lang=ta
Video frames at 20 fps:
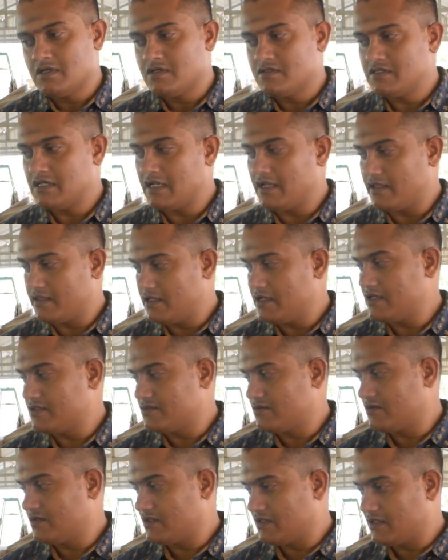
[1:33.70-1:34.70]
சார் அதான்
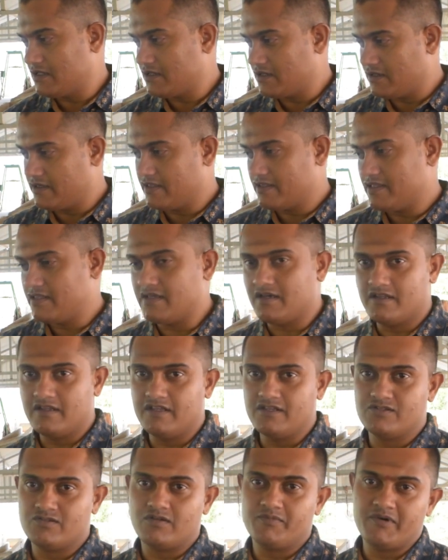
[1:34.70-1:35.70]
நான் சொன்னது அதுக்கு எதை தான்
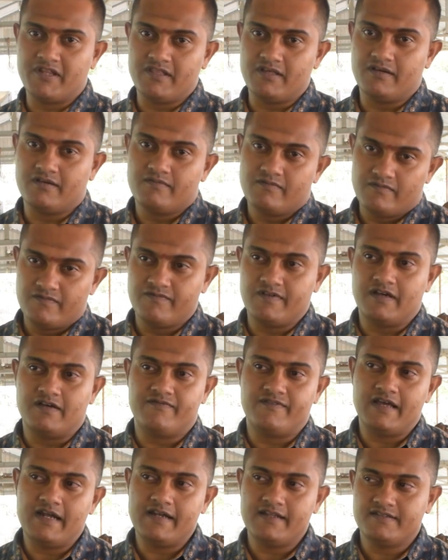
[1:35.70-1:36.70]
நீங்கள் சொன்ன மாதிரி தான் இப்போ
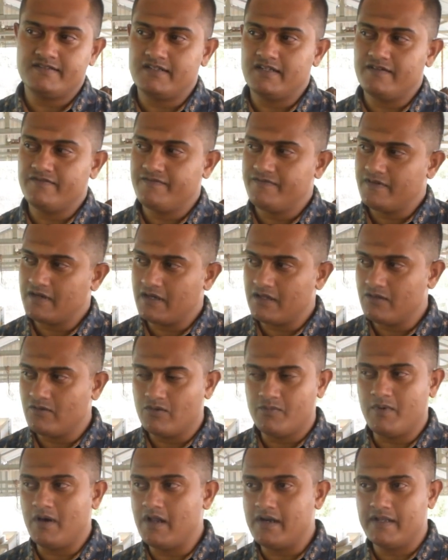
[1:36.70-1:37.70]
ஃபேட் எஸ்என்எஃப்ங்கிறது
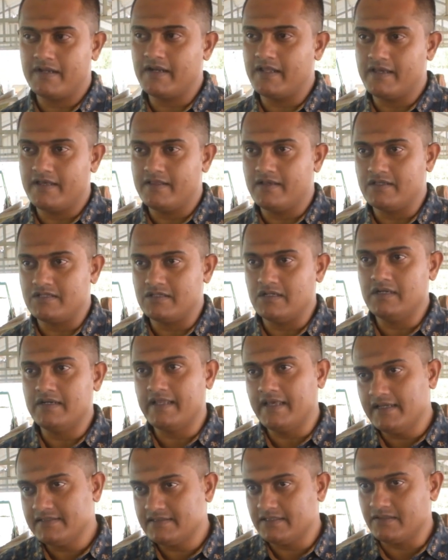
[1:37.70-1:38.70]
ஒரு பாட்டு கிடையாது ஆக்சுவலாக
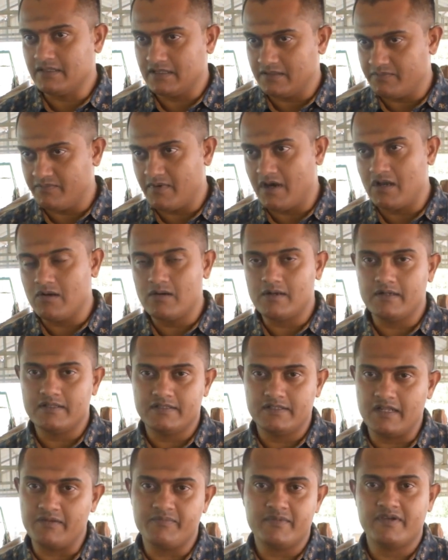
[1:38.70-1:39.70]
டேஸ்ட்டுங்க இந்த பாலோட
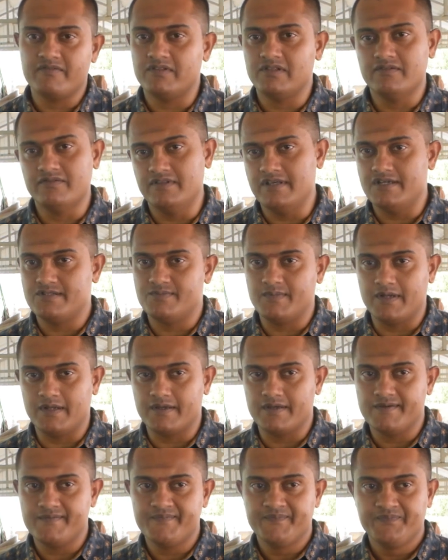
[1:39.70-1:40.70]
தன்மை வந்து வித்தியாசமாக
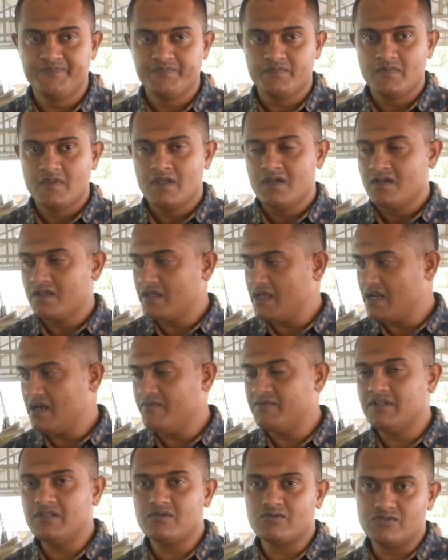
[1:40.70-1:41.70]
இருக்குது கியரில்
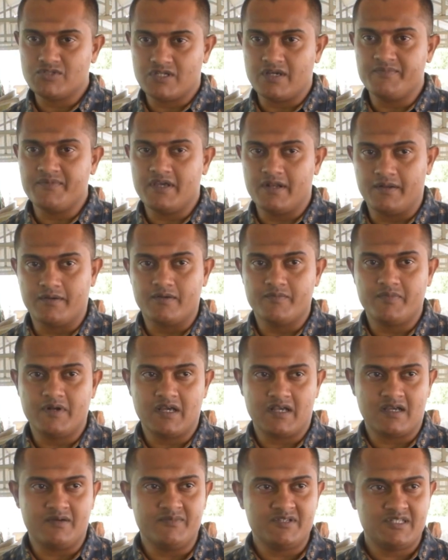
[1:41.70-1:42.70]
வந்து அது கொஞ்சம் கம்மியாக இருக்கும் இப்போ
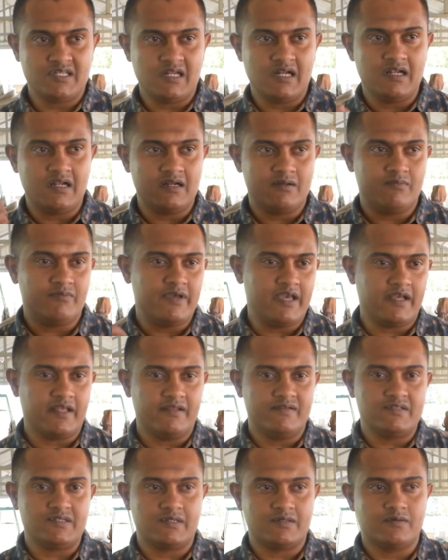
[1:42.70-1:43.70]
நான் கமர்ஷியலாக நான்
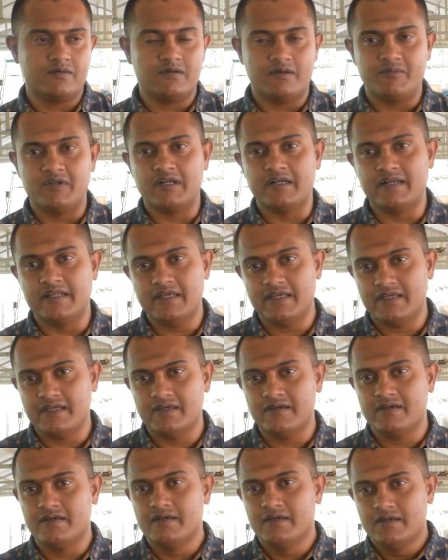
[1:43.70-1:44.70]
பேக்கரி வச்சுருக்கோம் நம்மளுக்கு
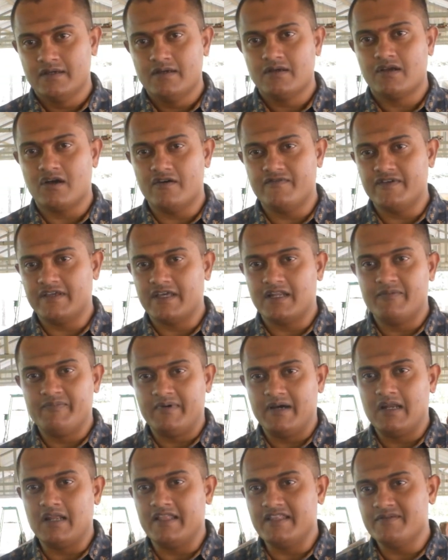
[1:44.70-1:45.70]
டீக்கு காஃபிக்கெல்லாம்
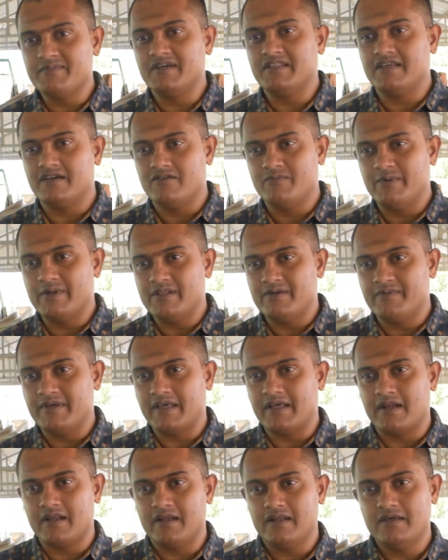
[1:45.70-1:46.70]
பால் அதிகமாக தேவைப்படுது
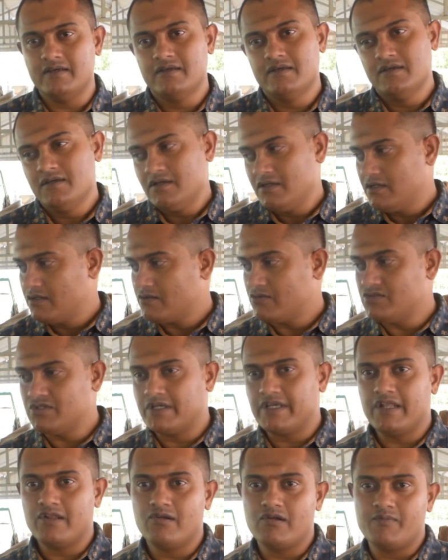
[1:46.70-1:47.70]
அப்படிங்கிறனால
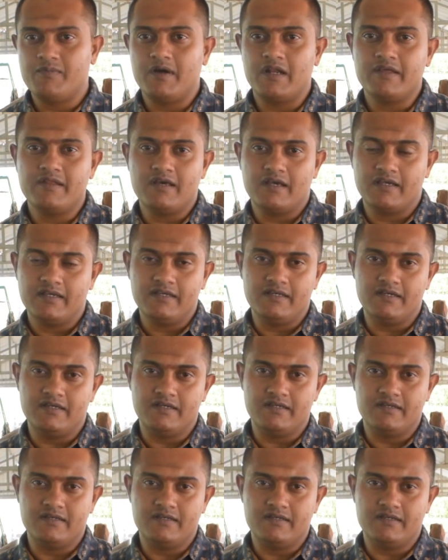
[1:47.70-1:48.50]
கொஞ்சம் கியரோட பாலையும் நாங்கள்